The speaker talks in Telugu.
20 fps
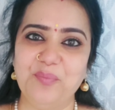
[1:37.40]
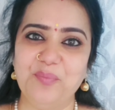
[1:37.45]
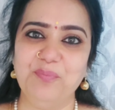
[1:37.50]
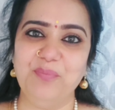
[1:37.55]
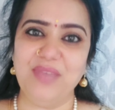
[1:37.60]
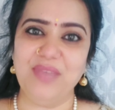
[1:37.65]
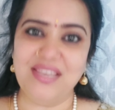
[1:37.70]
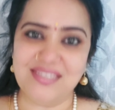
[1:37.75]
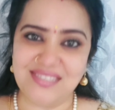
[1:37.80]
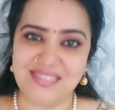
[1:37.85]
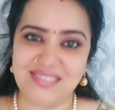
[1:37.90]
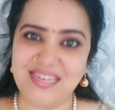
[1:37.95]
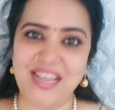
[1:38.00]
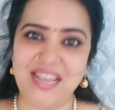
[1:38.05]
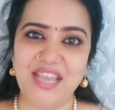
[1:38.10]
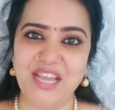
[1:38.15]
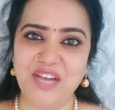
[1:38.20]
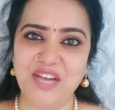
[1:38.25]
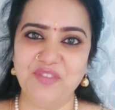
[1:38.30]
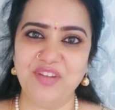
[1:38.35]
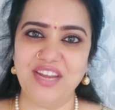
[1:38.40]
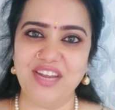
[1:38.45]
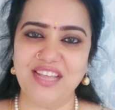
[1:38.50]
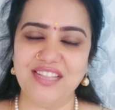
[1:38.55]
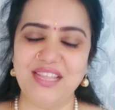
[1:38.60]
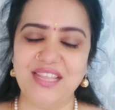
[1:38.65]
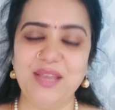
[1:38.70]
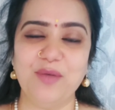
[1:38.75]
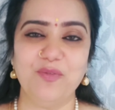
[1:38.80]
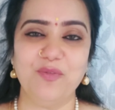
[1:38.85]
మీ స్నేహం
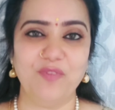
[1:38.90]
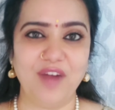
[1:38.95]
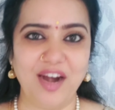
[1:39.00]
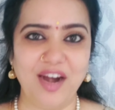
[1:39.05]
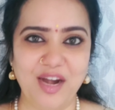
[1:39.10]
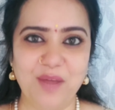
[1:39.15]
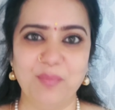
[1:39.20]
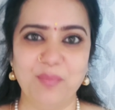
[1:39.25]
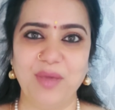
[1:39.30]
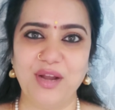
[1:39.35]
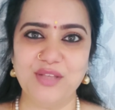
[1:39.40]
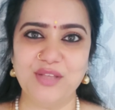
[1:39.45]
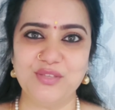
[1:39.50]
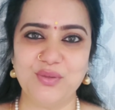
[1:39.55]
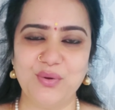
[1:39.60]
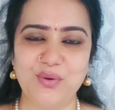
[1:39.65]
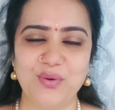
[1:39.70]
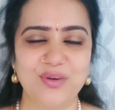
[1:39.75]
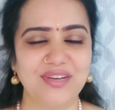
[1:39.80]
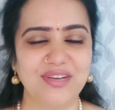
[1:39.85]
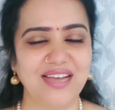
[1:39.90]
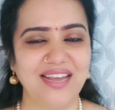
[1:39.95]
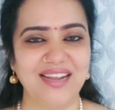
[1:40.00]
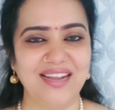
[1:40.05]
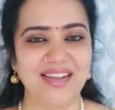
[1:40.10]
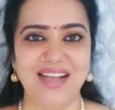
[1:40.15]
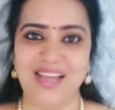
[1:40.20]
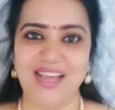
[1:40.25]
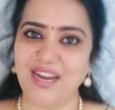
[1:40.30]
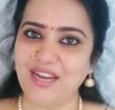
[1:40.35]
అనేది వాళ్ళ మనసులో
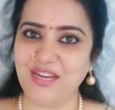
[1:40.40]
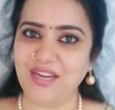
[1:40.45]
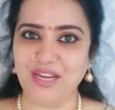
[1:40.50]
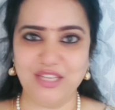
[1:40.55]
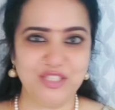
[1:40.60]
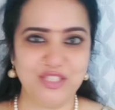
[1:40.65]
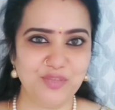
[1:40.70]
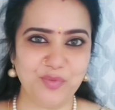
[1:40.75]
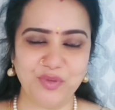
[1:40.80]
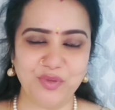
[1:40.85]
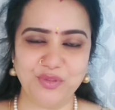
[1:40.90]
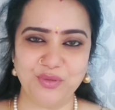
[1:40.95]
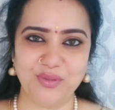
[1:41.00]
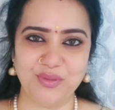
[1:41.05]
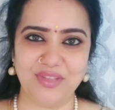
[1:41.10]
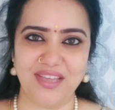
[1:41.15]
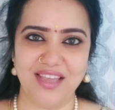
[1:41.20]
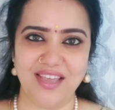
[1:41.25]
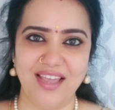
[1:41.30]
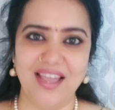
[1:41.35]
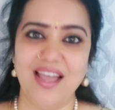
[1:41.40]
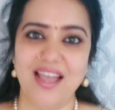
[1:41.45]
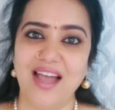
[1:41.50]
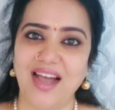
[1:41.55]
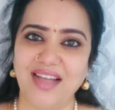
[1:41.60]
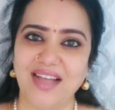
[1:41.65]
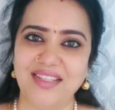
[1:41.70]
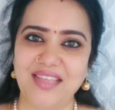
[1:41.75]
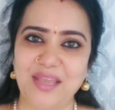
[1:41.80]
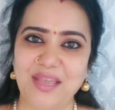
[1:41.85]
కలకాలం నిలిచిపోతుంది
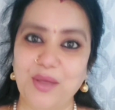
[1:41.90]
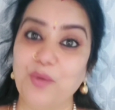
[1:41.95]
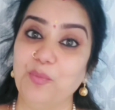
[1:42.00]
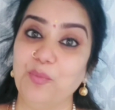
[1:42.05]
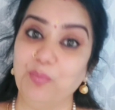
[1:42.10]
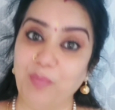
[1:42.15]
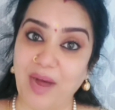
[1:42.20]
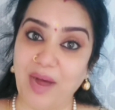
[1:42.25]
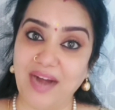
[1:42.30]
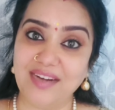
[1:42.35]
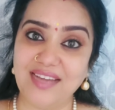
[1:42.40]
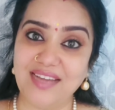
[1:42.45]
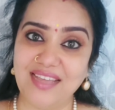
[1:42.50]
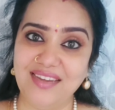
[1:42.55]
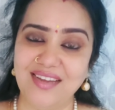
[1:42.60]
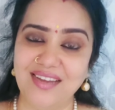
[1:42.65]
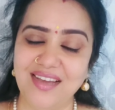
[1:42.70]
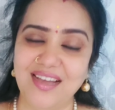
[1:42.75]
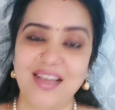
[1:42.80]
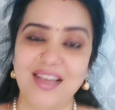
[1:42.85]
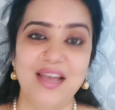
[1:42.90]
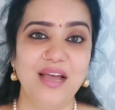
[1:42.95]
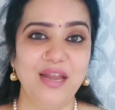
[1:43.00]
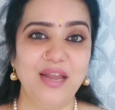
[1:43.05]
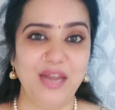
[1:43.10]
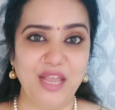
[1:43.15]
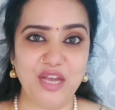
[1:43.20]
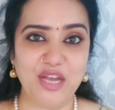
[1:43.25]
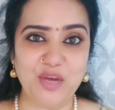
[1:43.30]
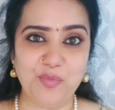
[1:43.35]
అది మాటైనా
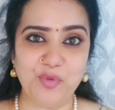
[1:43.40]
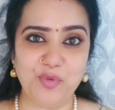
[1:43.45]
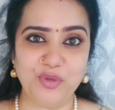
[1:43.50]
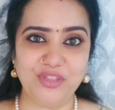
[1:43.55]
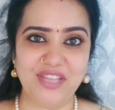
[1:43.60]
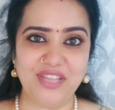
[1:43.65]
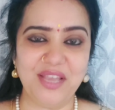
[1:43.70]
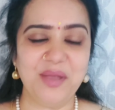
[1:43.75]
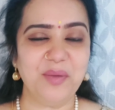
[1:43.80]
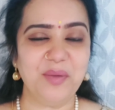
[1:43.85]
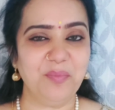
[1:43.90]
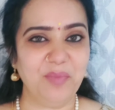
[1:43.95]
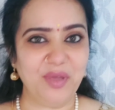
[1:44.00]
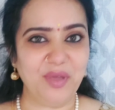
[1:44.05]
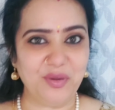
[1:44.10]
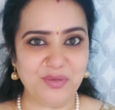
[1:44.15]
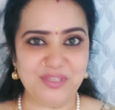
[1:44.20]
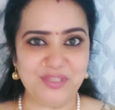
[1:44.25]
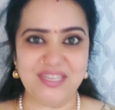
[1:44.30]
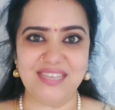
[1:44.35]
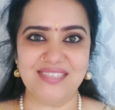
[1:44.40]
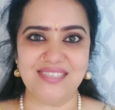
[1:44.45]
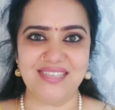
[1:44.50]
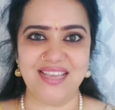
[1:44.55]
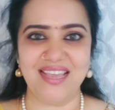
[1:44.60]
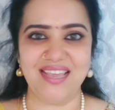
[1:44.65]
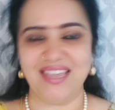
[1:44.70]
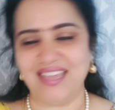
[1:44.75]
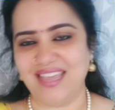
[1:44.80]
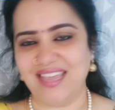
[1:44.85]
లేకపోతే మీరు చేసే
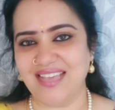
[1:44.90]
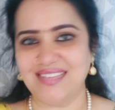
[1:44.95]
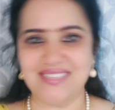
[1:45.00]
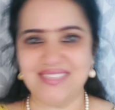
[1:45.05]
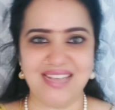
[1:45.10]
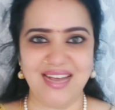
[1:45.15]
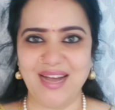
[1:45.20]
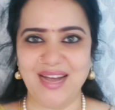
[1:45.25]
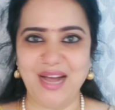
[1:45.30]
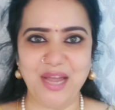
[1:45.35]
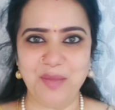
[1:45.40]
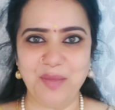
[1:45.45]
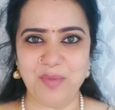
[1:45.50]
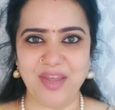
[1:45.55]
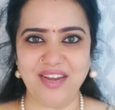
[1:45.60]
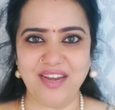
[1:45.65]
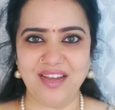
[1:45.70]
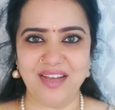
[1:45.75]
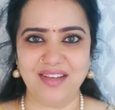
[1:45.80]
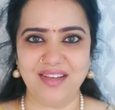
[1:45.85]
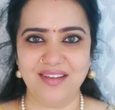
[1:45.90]
ఏ సహాయమైనా